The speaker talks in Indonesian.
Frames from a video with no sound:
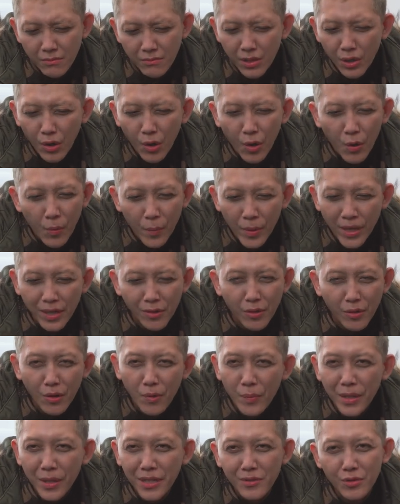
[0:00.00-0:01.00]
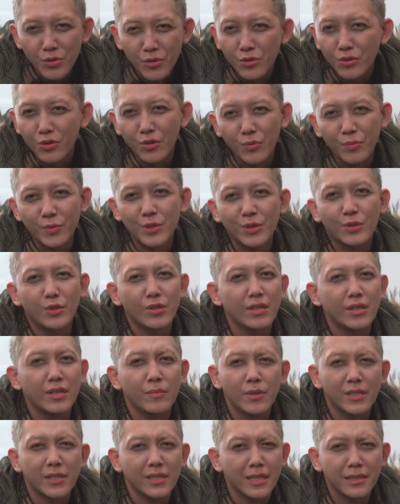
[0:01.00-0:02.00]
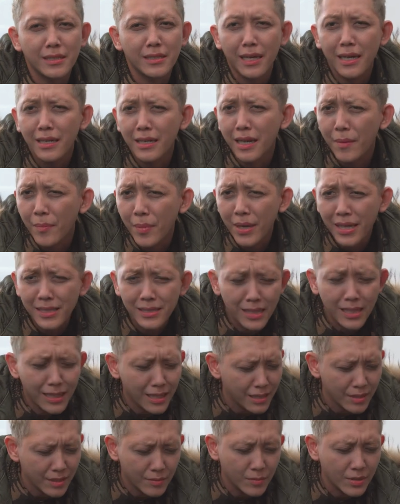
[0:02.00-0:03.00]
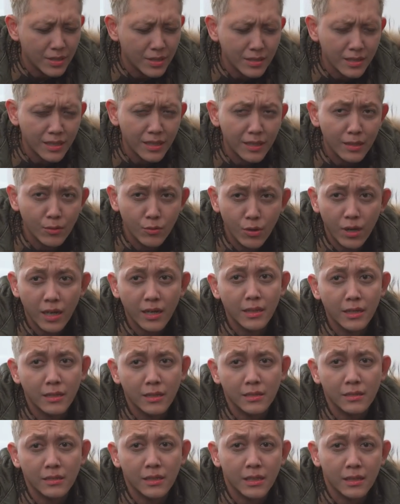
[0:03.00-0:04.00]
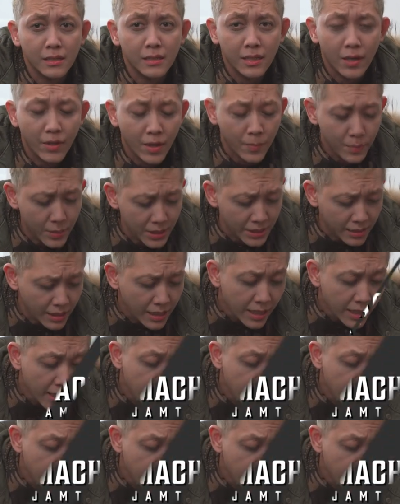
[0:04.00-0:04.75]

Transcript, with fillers: di komen-komen YouTube itu yang pertanyaan apa aja lah yang biasanya gue akan jalan jawabin.